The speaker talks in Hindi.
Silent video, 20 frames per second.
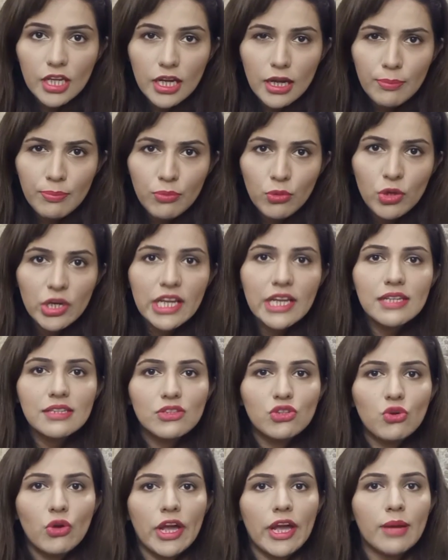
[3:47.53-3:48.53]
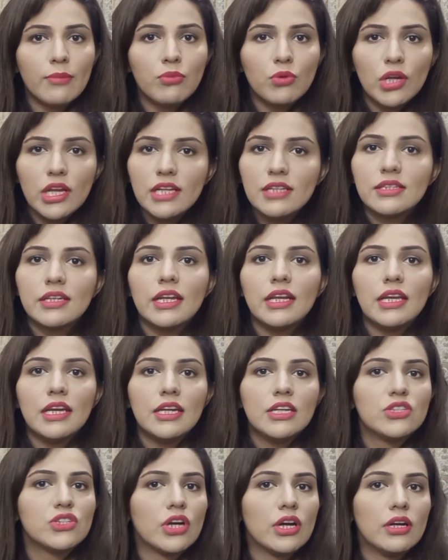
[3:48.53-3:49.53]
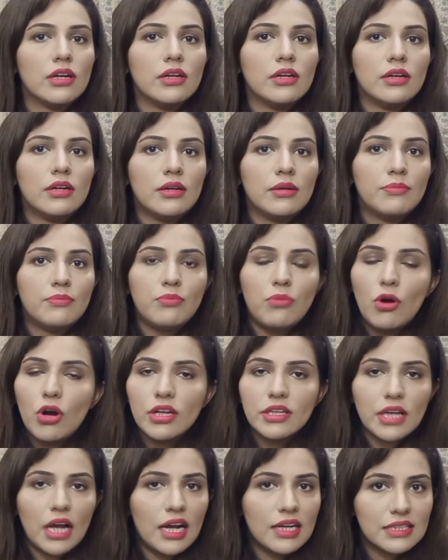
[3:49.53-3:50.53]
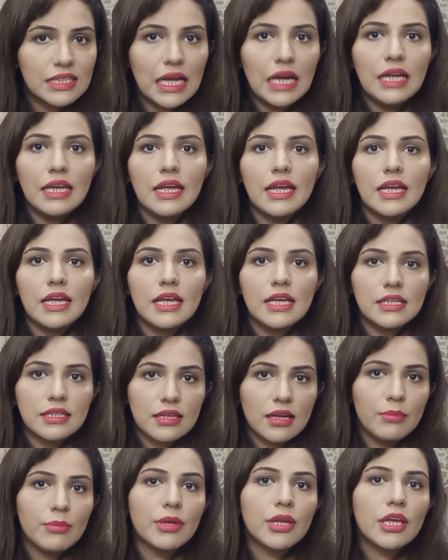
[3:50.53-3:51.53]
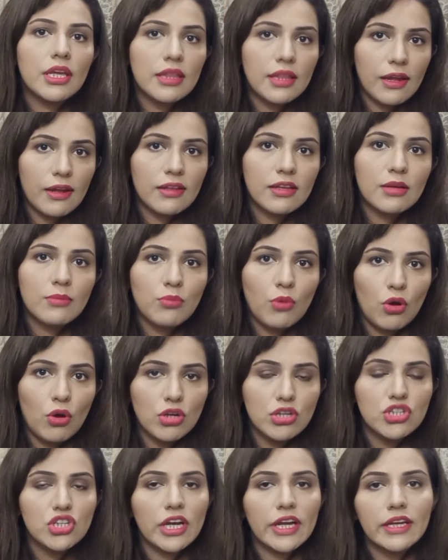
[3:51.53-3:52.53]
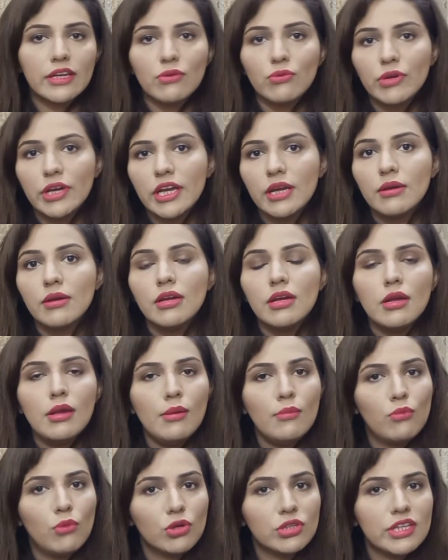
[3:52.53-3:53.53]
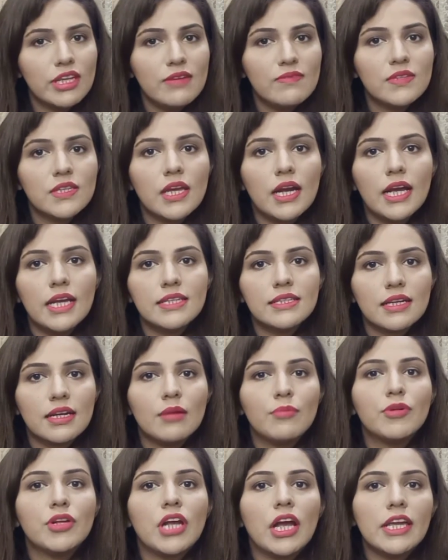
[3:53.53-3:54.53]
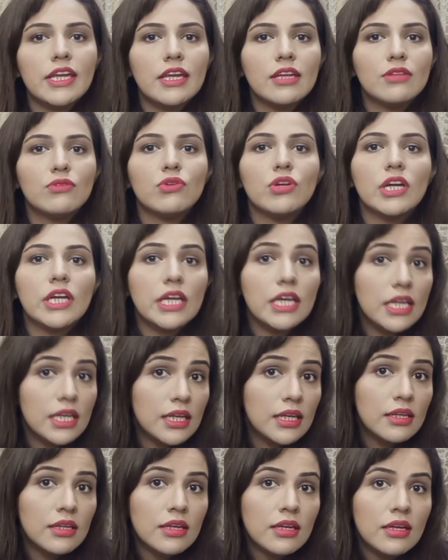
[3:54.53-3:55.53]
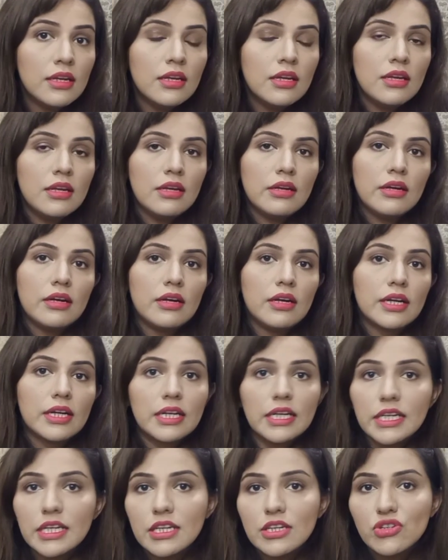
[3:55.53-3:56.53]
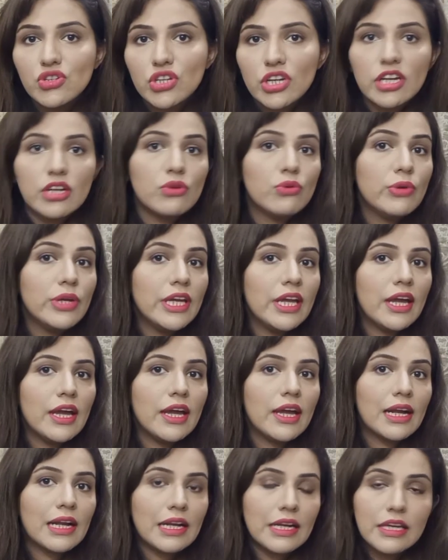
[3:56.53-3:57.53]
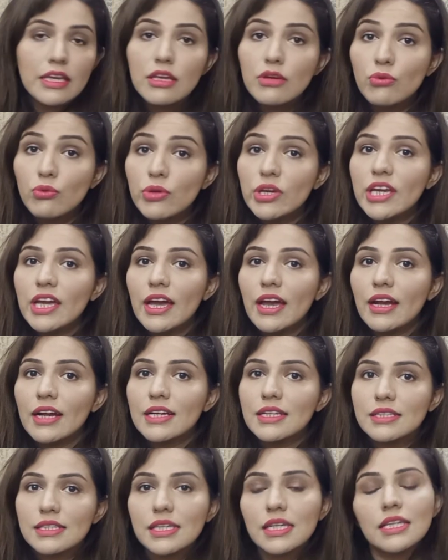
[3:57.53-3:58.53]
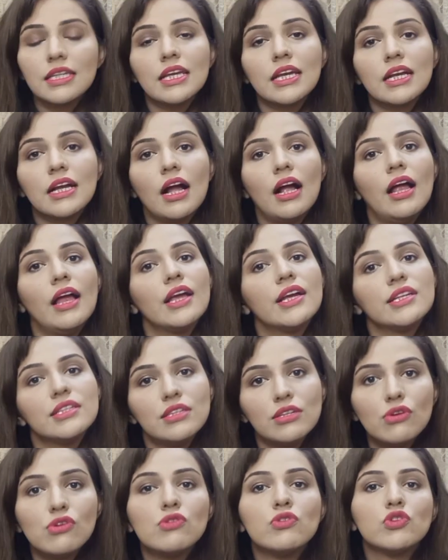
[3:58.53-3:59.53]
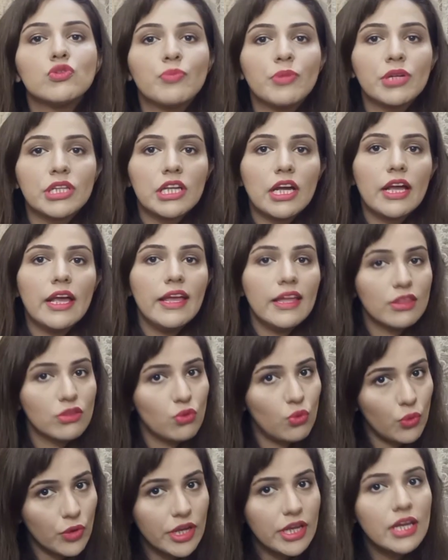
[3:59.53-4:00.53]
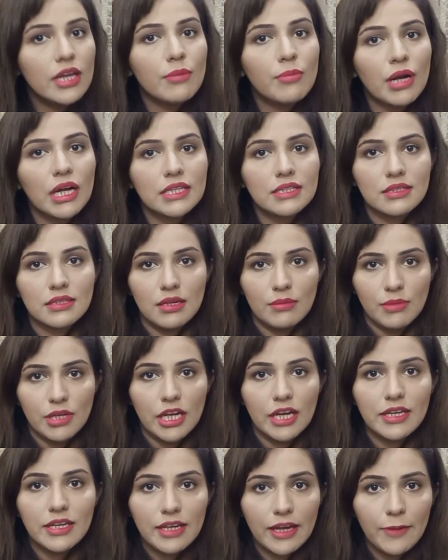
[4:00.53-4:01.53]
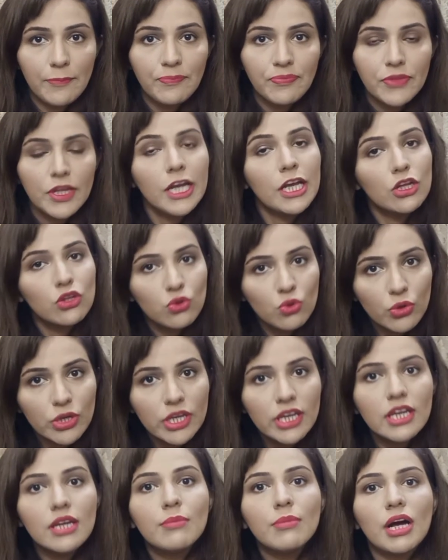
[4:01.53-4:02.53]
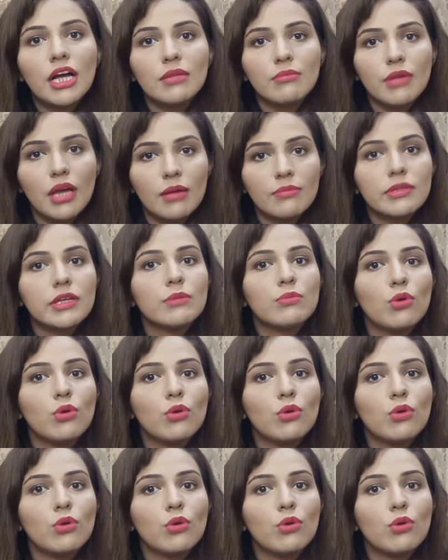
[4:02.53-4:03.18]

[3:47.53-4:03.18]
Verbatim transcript: अब पुलिस जो है पुलिस के लिए बहुत आसान है कि इस खबर की तह तक पहुंच जाए क्योंकि मुख्तलिफ़ ज़राए से ख़बर आई है तो यकीनन कहीं शेयर हुई है कहीं हुई है किसी ने देखा है किसी को कुछ पता है तो ही ये बात सामने आई है तो ही ये बात मैं आप तक